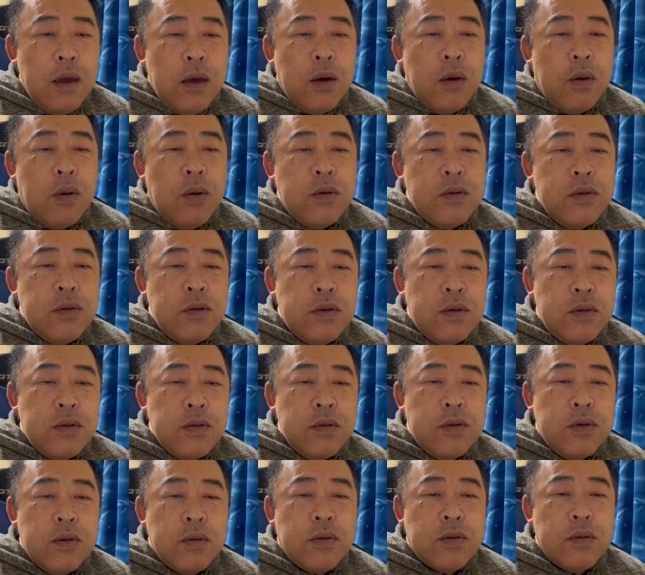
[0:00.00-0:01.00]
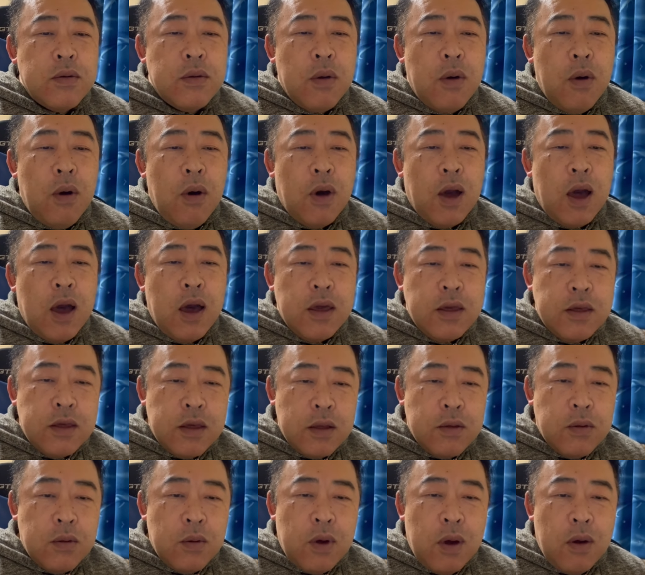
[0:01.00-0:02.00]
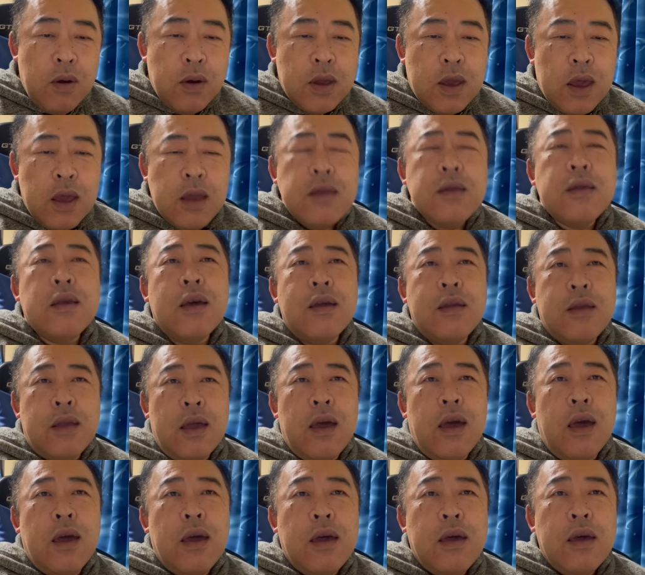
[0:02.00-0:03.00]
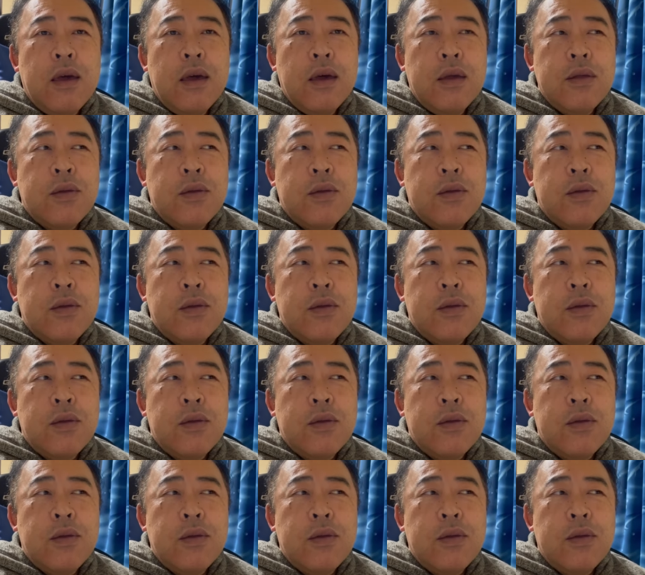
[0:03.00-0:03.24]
昆虫食の会社とかは現在ね、